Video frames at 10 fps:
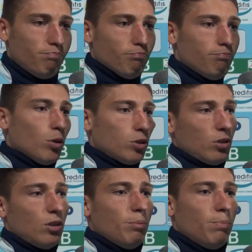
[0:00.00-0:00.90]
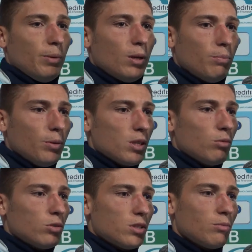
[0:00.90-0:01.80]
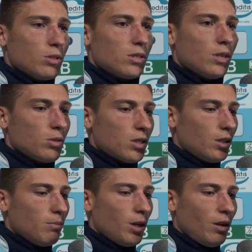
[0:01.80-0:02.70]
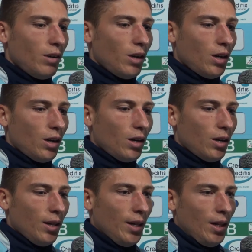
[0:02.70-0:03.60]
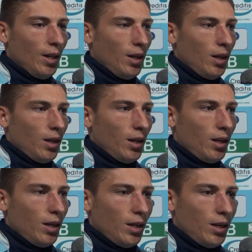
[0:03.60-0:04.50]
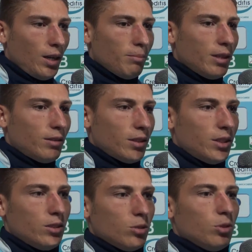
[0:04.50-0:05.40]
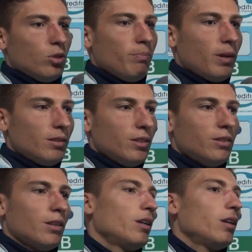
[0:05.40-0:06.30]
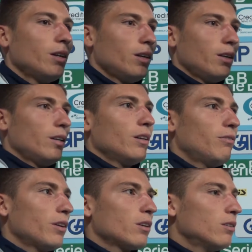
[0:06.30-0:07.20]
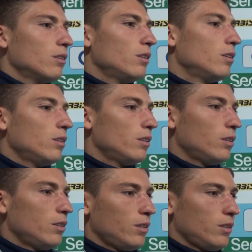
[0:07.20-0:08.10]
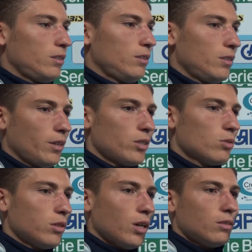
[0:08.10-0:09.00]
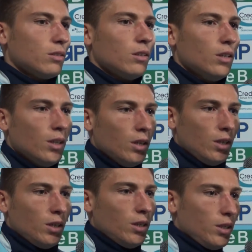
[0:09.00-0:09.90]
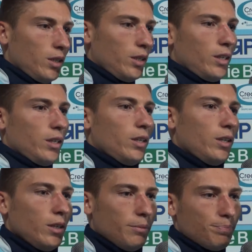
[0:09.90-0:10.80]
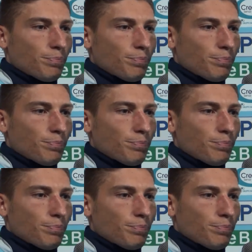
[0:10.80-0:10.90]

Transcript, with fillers: un, po' troppo però poi siamo, siamo, siamo stati bravi a, a, rimetterci subito in partita e a far gol eh, il risultato è